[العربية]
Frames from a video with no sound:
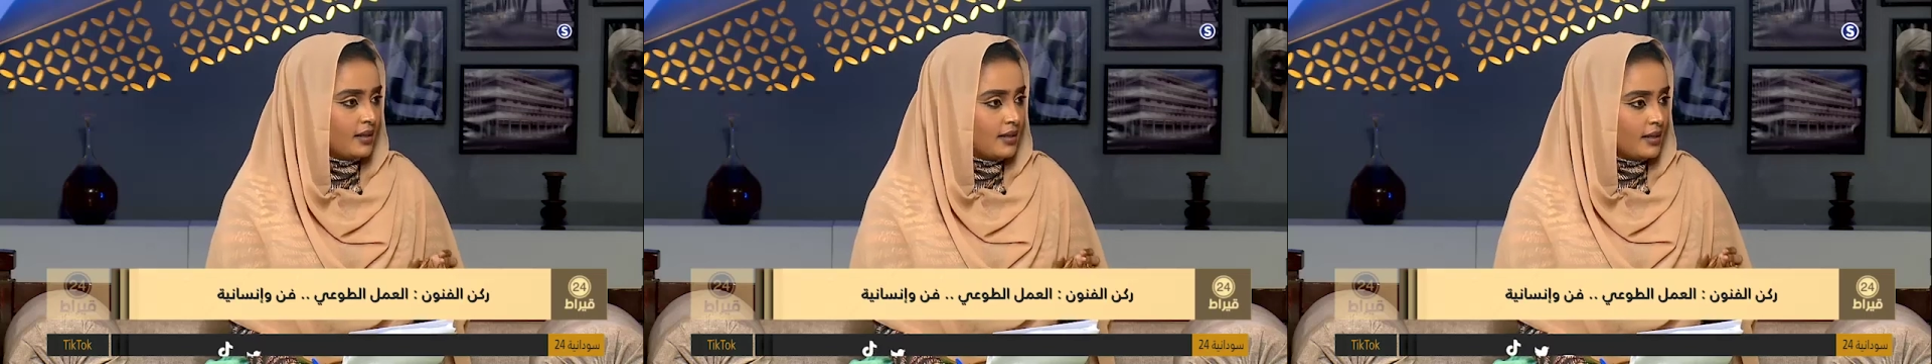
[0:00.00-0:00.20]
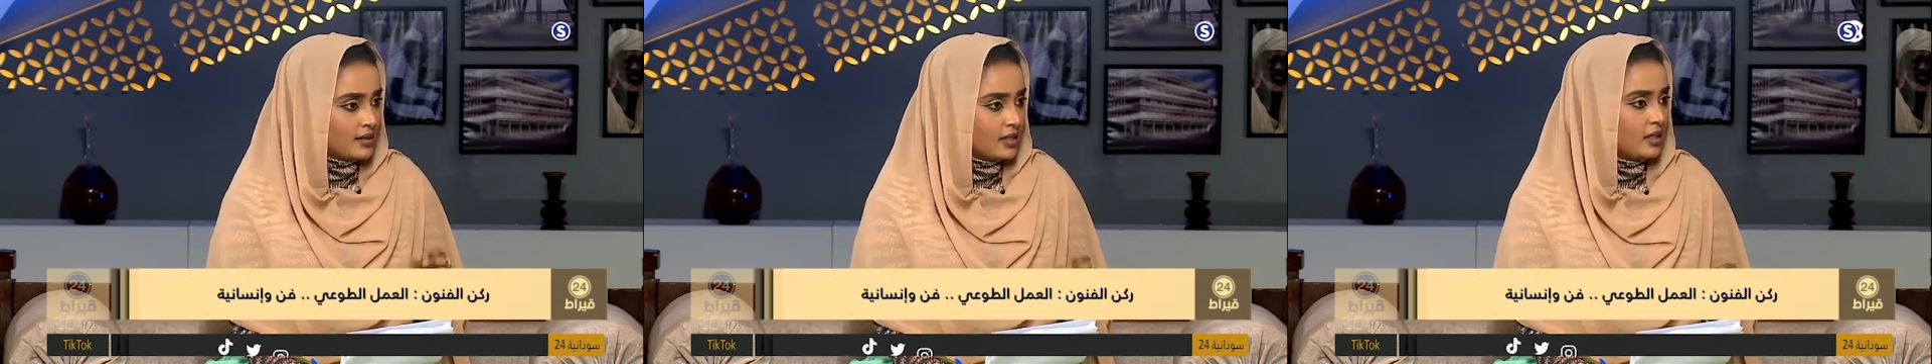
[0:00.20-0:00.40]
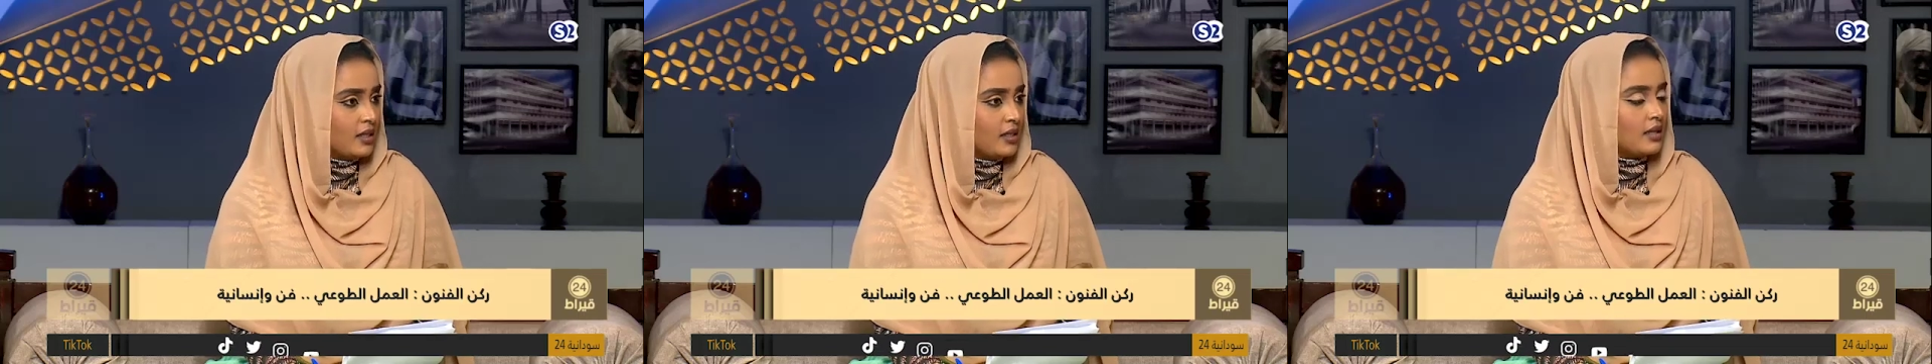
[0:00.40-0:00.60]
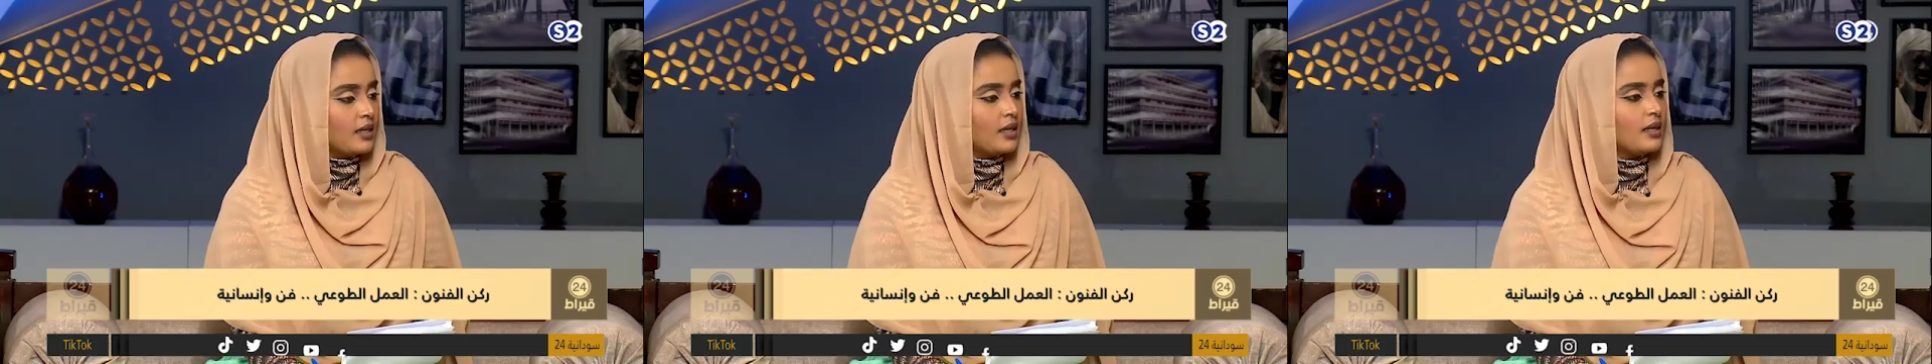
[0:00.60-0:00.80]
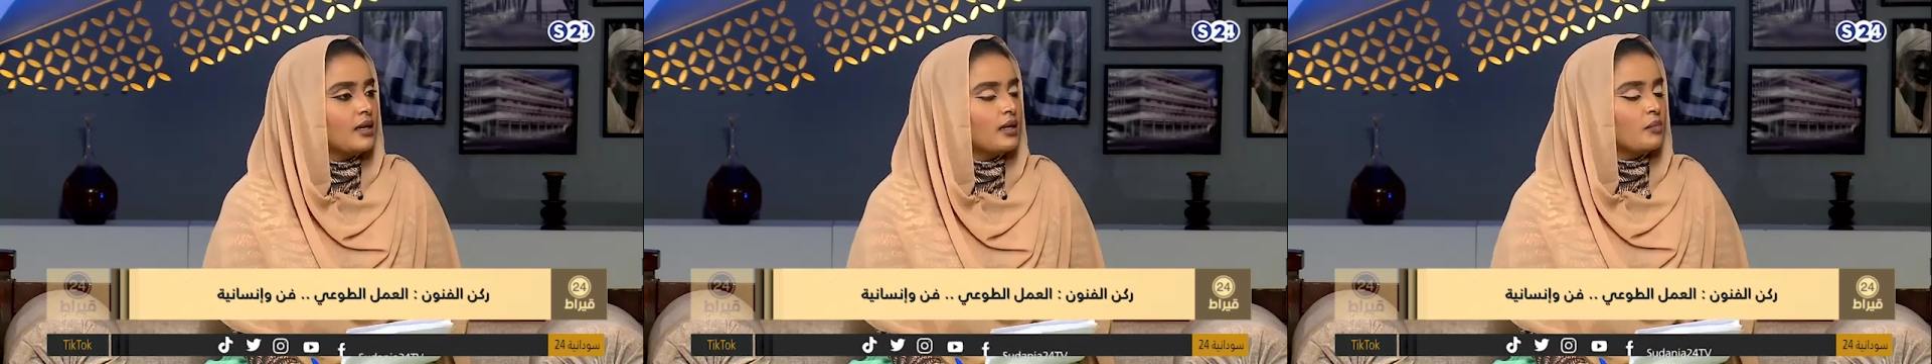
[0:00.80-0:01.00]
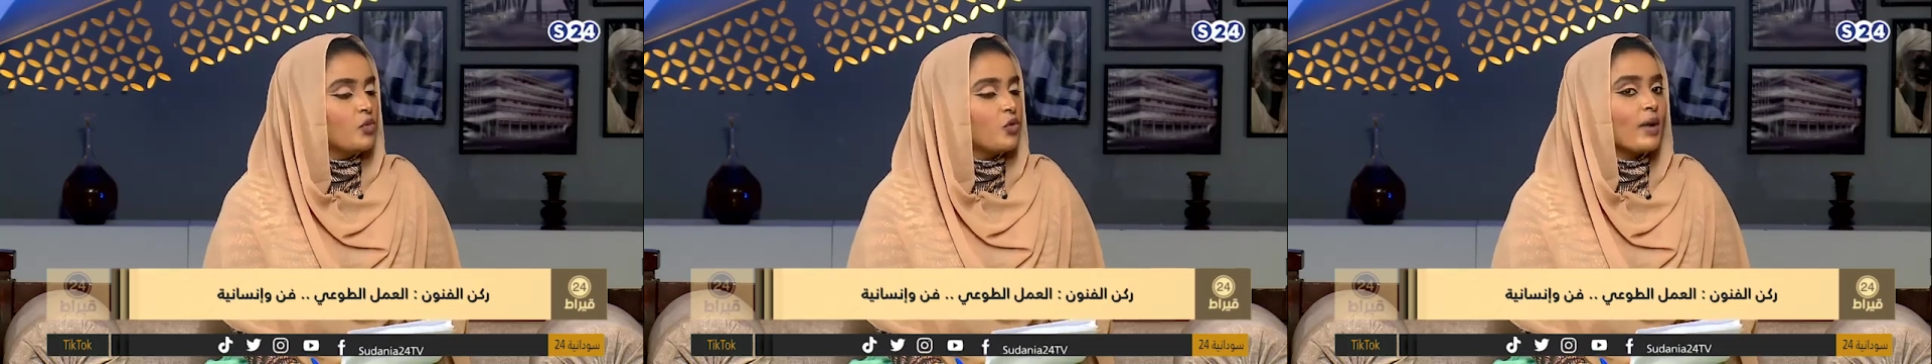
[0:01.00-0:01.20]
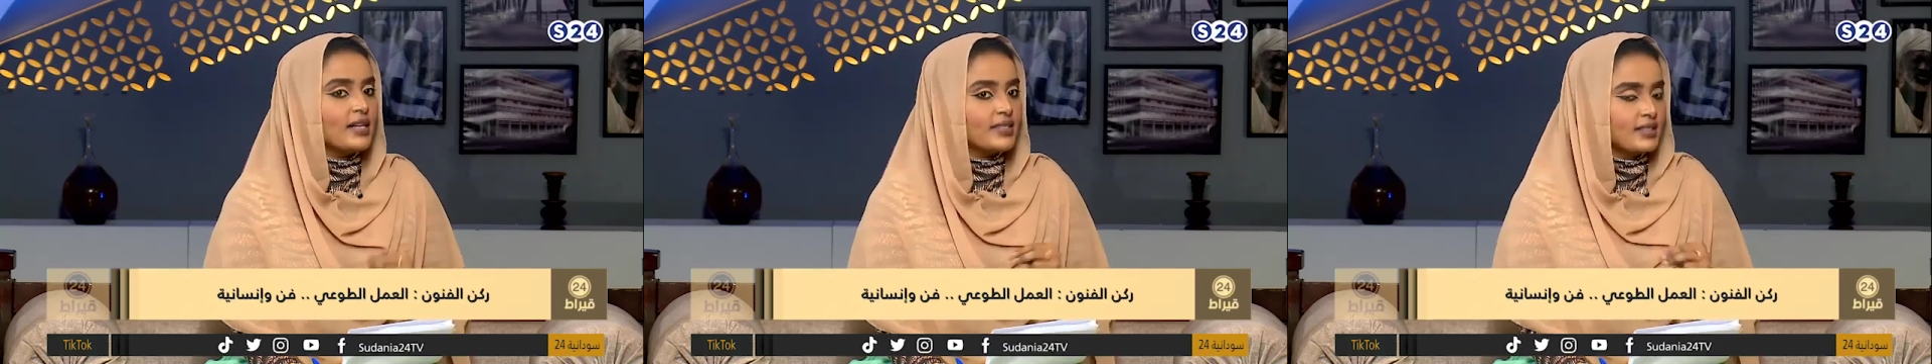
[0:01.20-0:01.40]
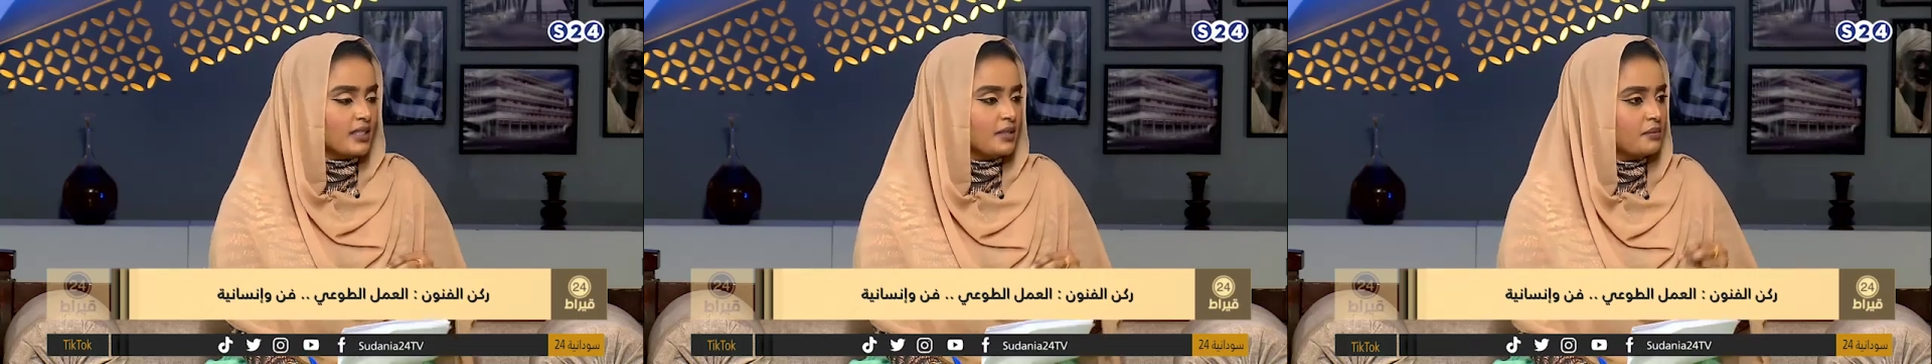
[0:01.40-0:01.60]
يظل
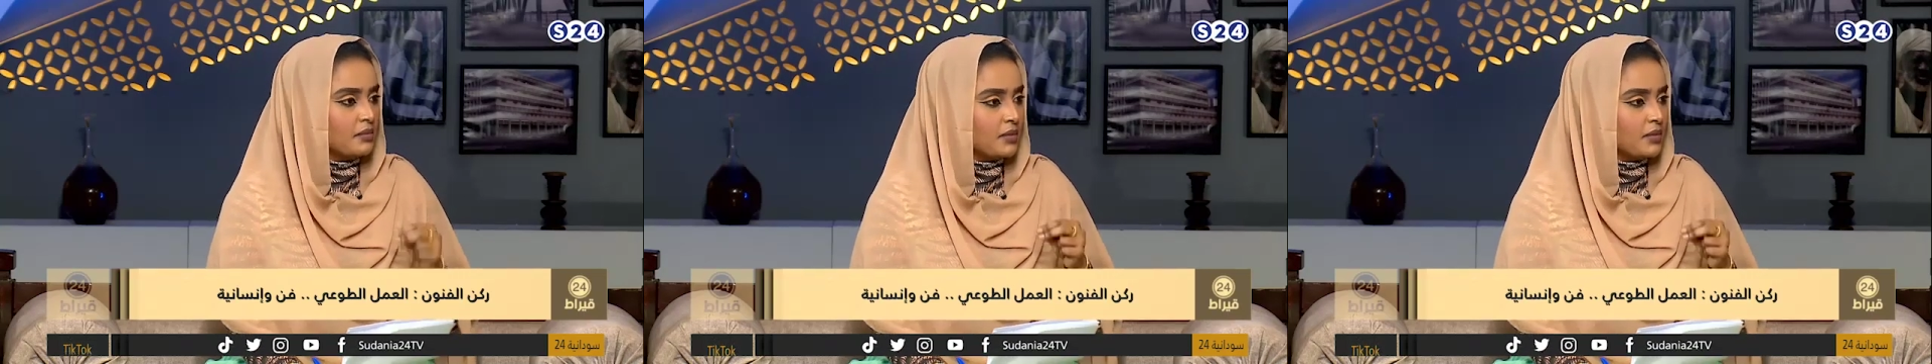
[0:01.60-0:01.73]
المبادرين